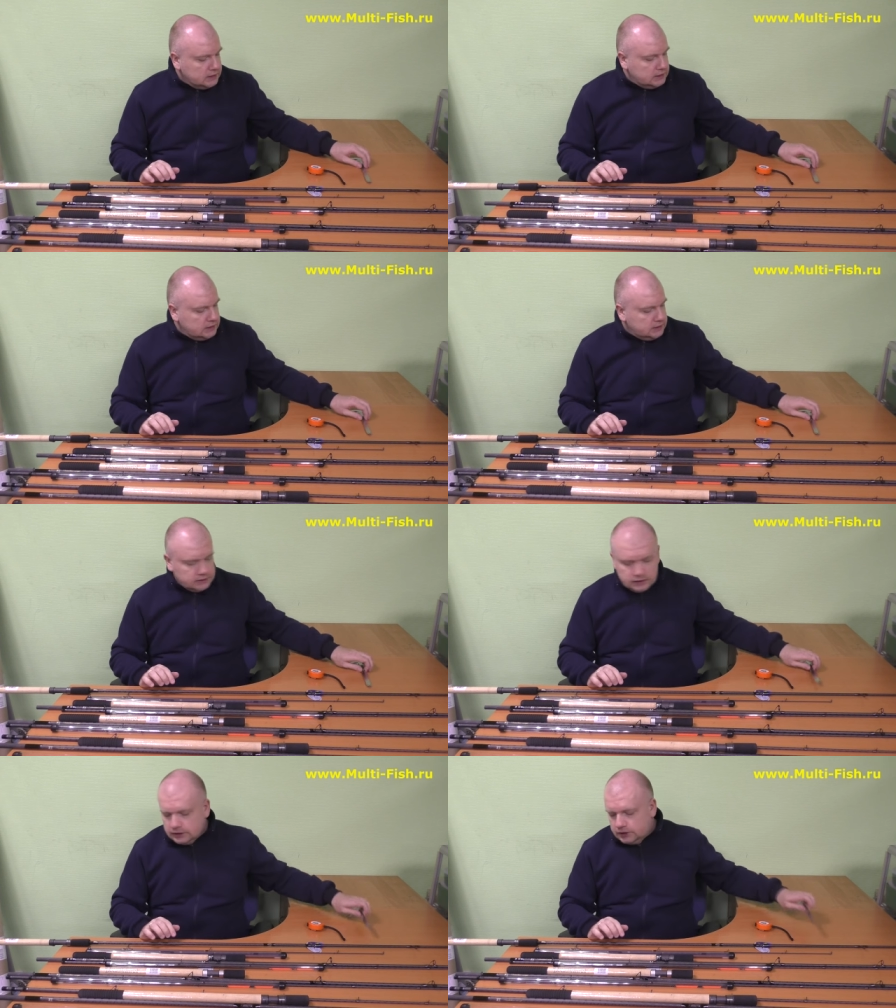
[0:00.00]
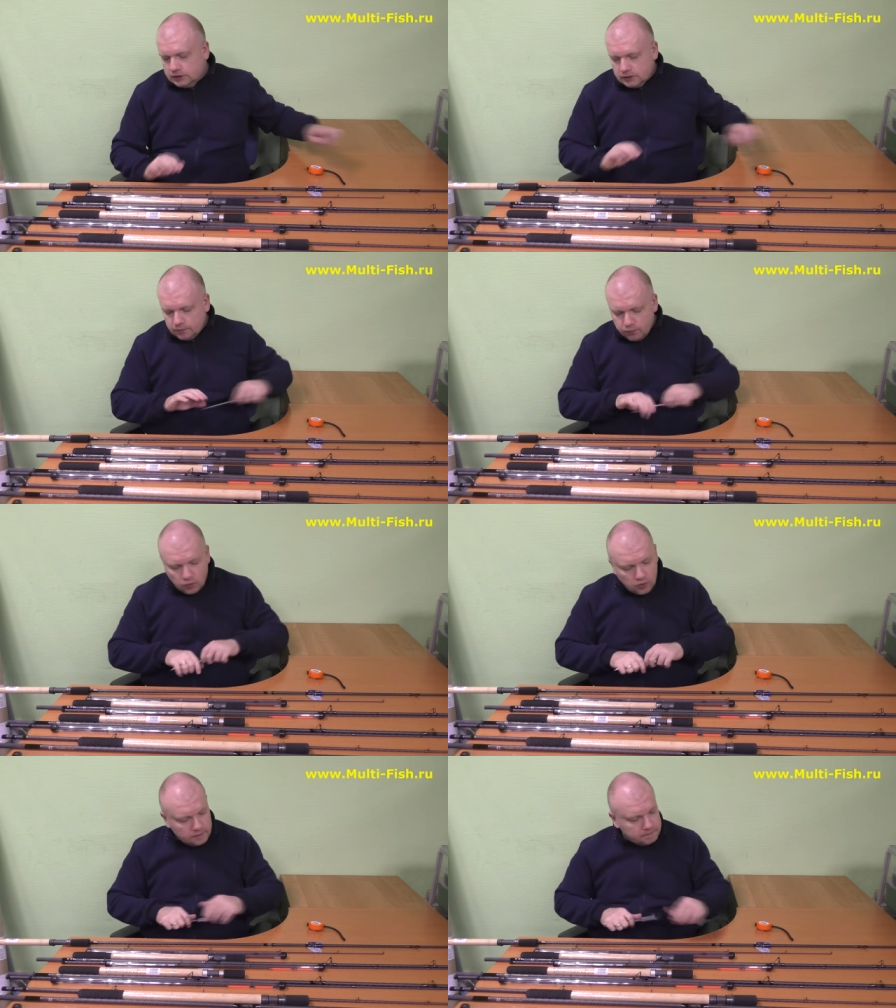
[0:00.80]
Э, значит,
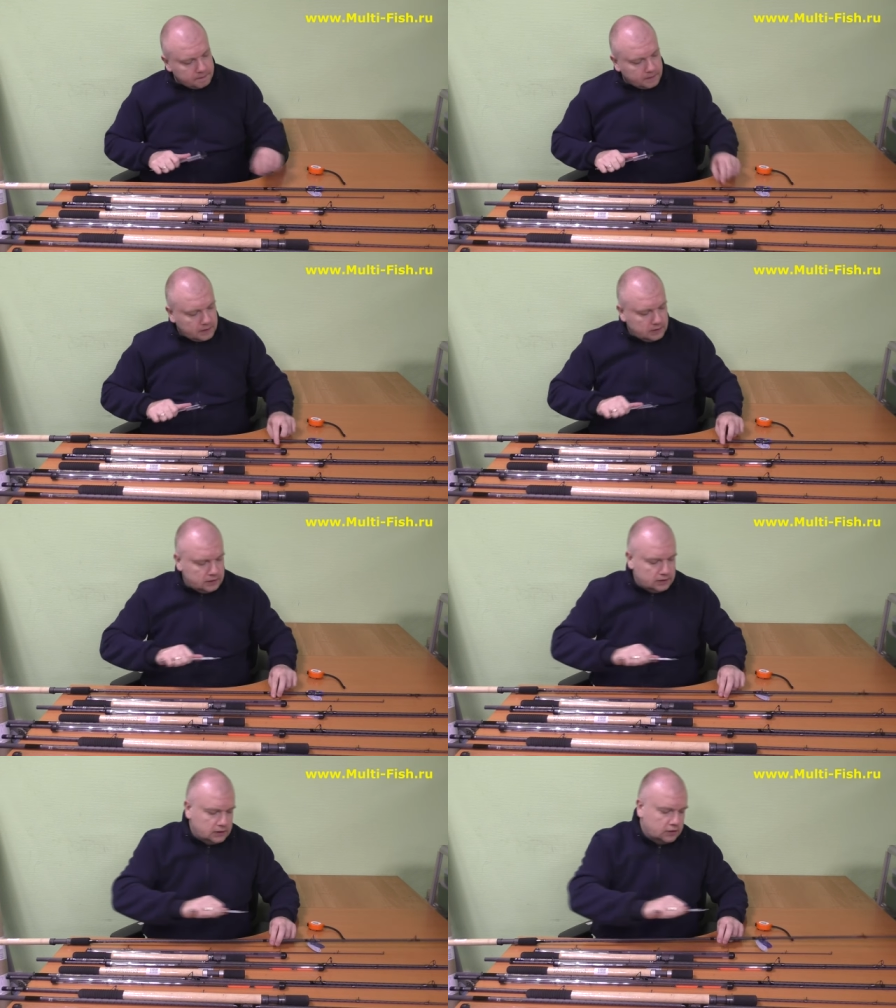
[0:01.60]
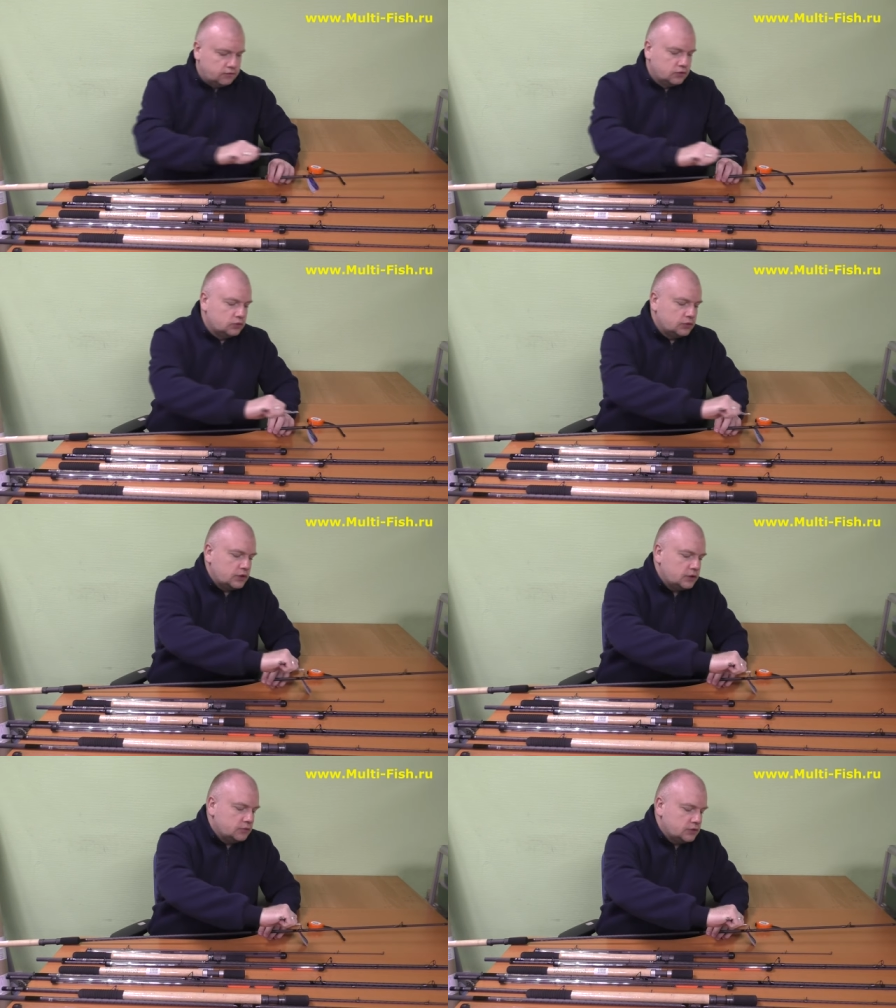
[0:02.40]
по э,
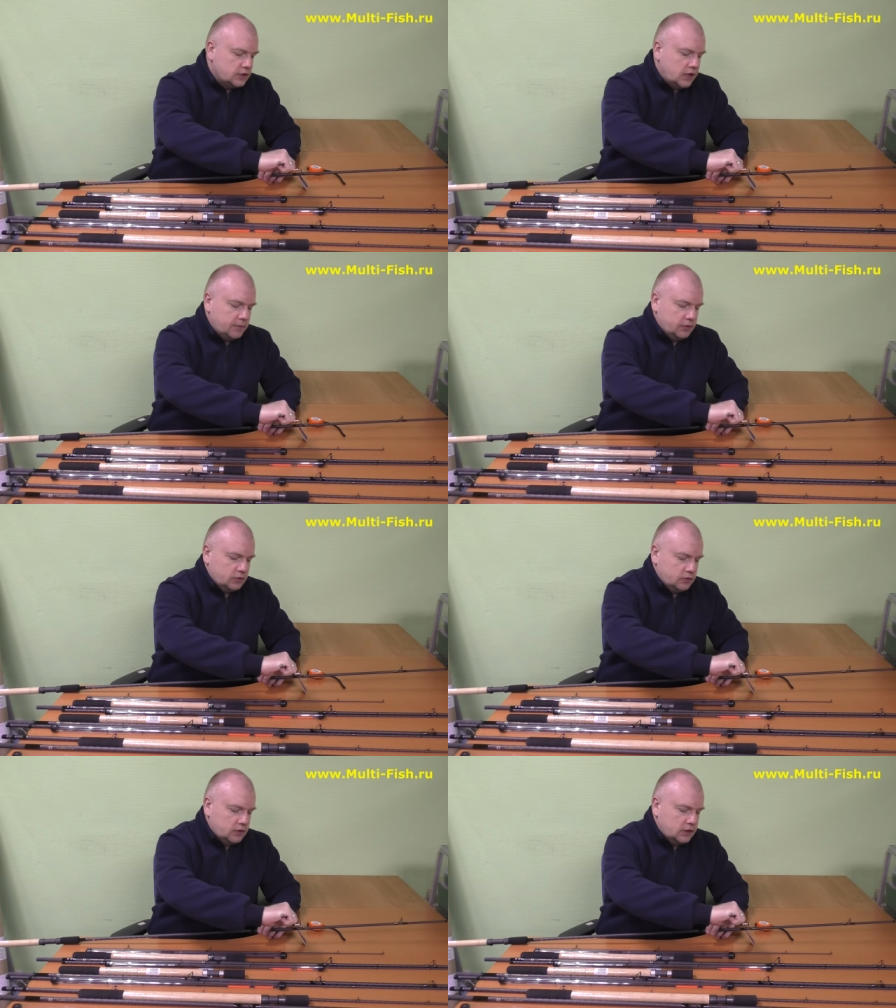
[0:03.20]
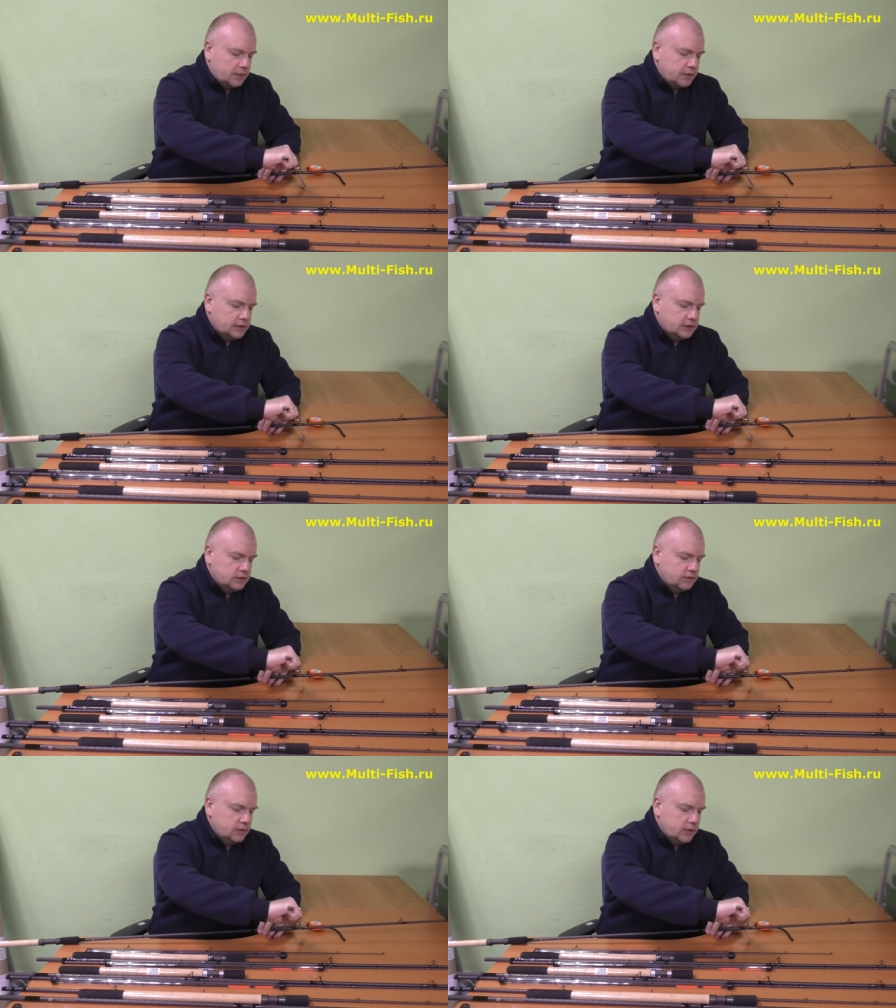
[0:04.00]
внутреннему диаметру,
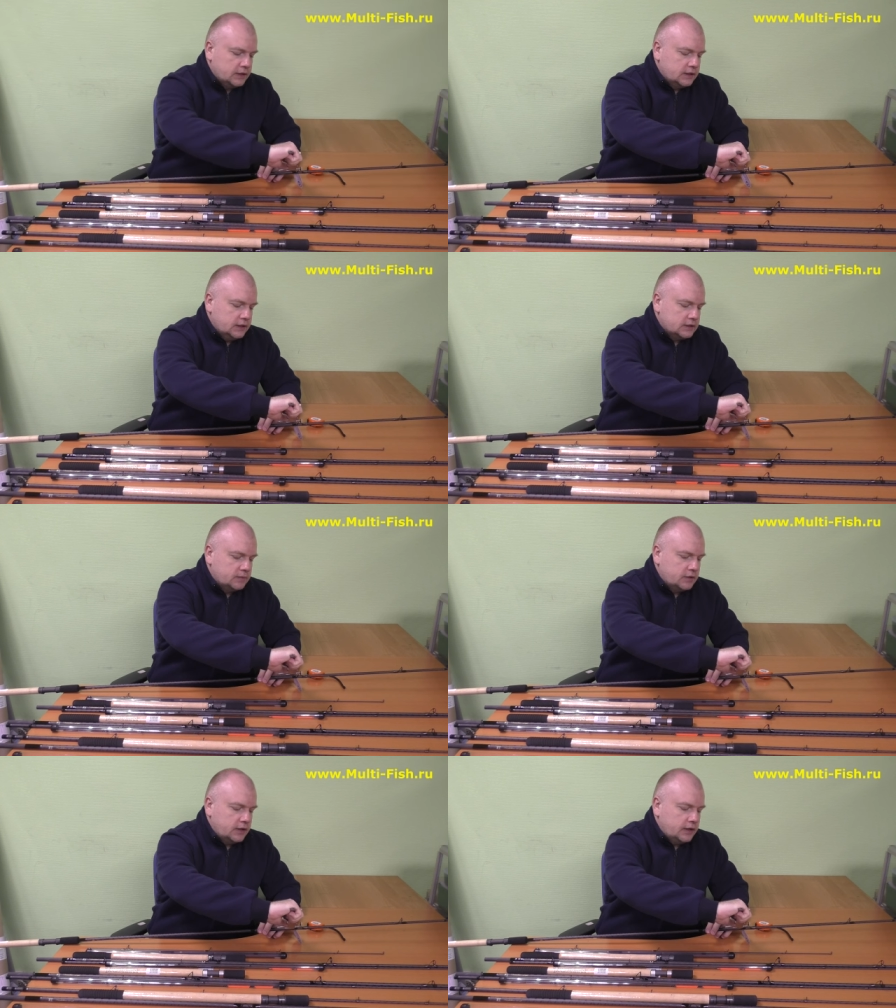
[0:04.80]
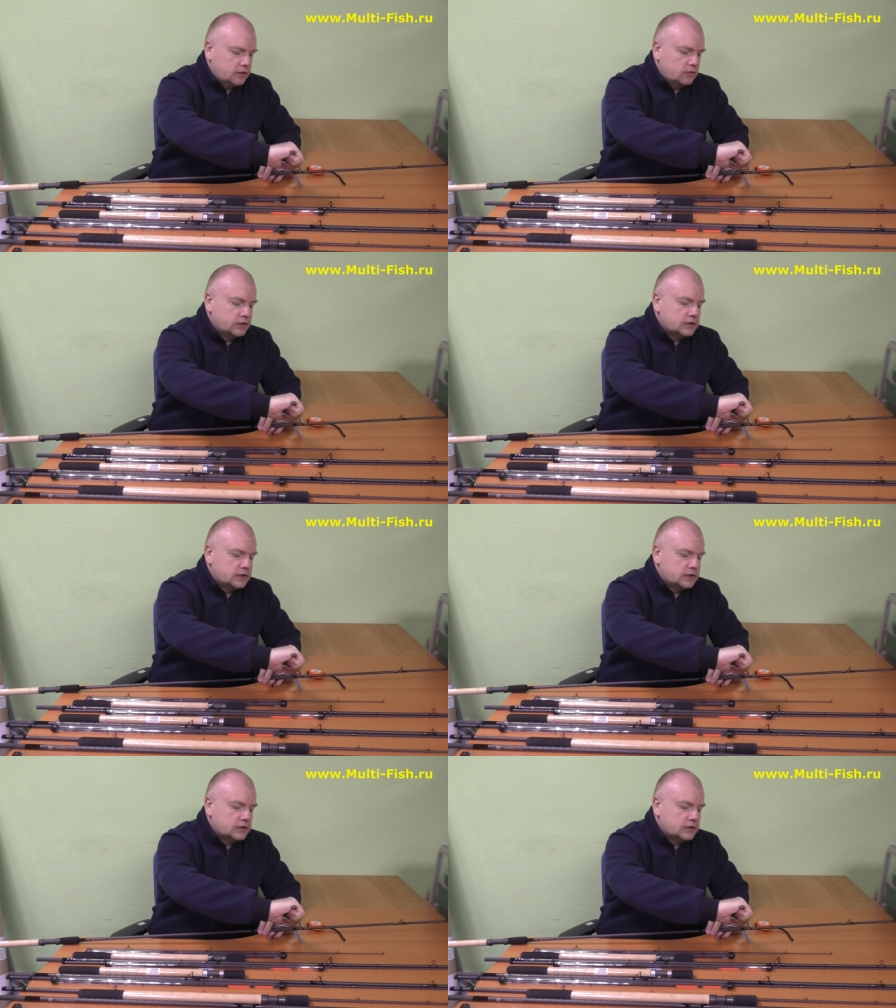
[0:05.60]
обратите внимание, я замеряю,